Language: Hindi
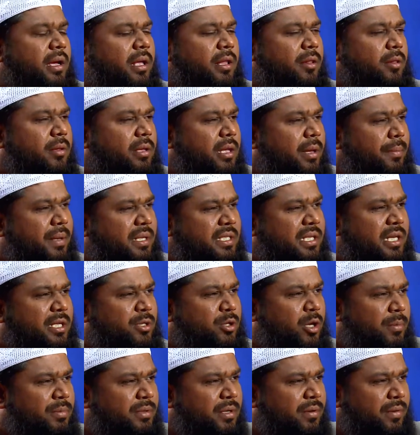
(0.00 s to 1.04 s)
कि ये बच्चे
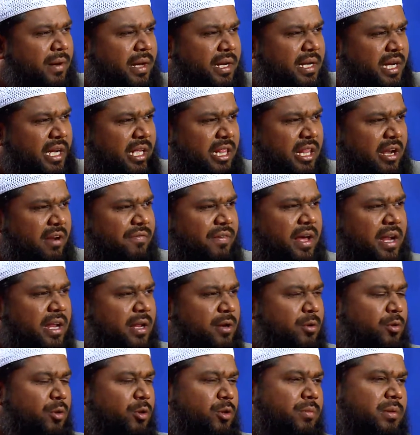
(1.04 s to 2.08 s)
जो अब जवानी की तरफ आ रहे
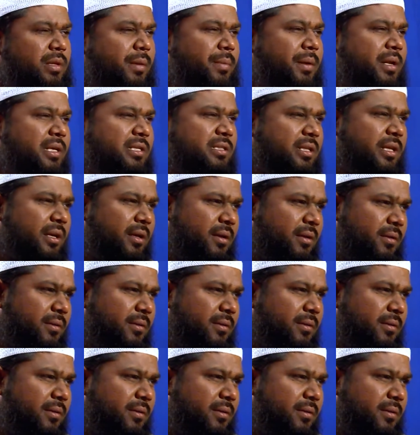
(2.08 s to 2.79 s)
हैं इनको तुम जबरदस्ती